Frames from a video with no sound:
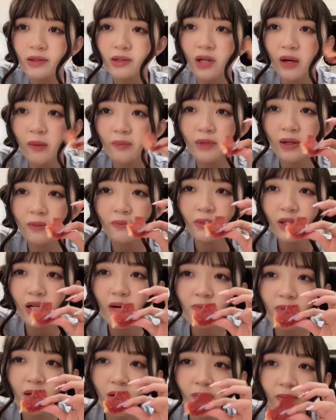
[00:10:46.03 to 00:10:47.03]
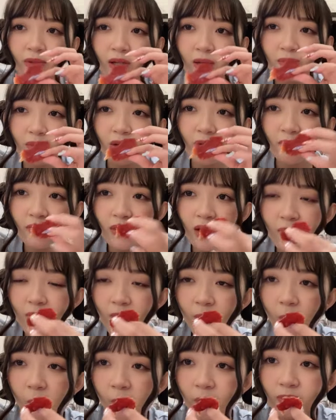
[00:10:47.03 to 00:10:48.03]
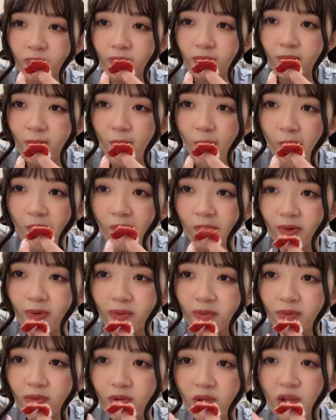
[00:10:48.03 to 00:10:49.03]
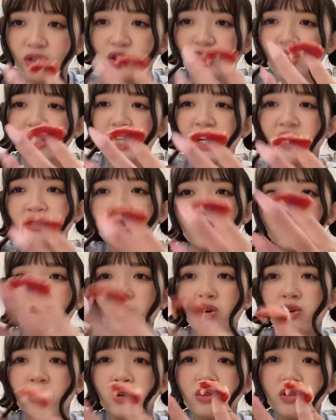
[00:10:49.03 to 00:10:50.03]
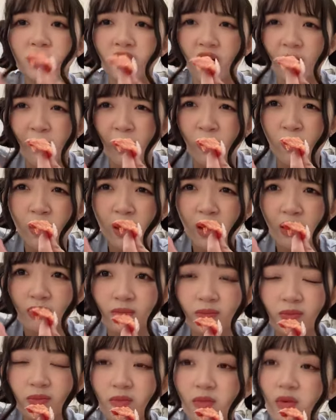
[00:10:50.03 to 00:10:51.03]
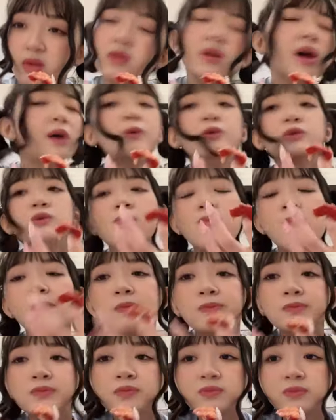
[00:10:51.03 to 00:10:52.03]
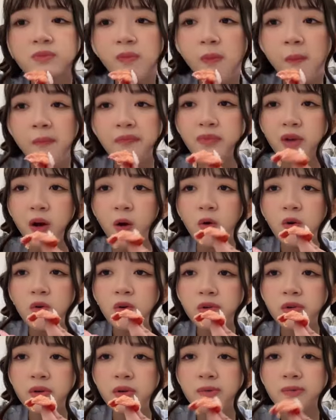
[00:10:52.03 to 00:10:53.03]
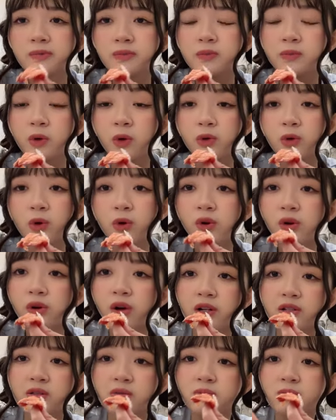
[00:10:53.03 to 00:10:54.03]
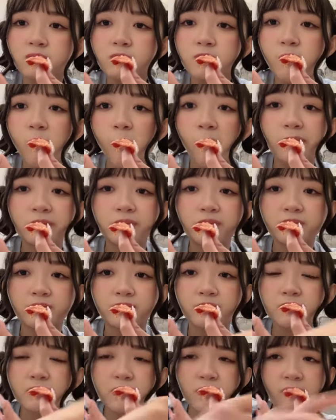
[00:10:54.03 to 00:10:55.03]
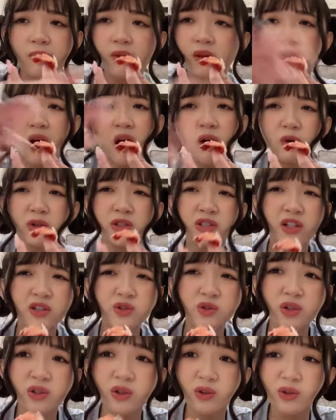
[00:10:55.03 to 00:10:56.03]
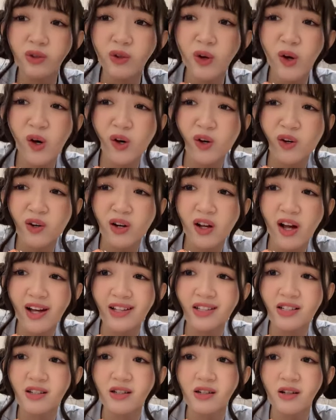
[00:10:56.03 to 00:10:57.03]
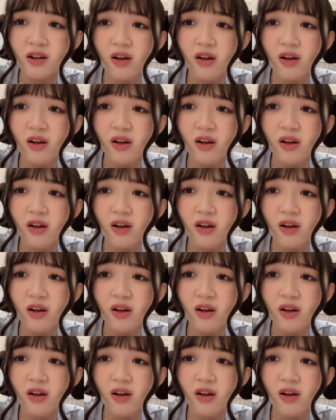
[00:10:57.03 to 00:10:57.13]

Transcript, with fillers: nyam nyam nyam nyam nyam nyam nyam ceritain cerita horor sih nggak mau ah takut aku takut horor guys aku aja nggak suka nonton horor guys